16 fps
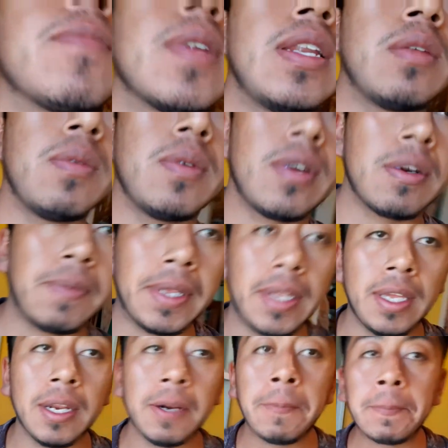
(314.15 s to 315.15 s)
Les vuelvo a
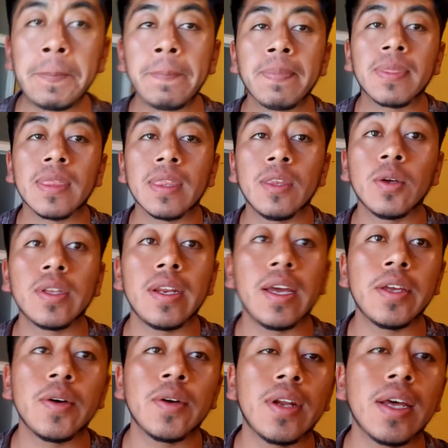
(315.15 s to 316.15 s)
repetir, no tenía
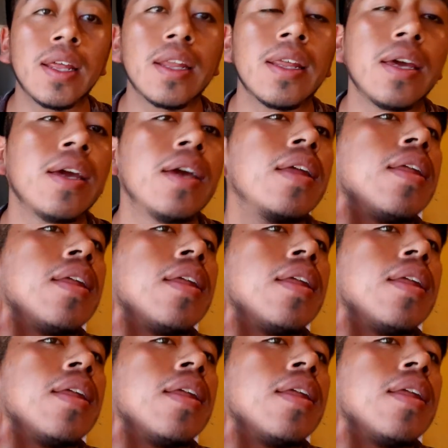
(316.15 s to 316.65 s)
yo nada de,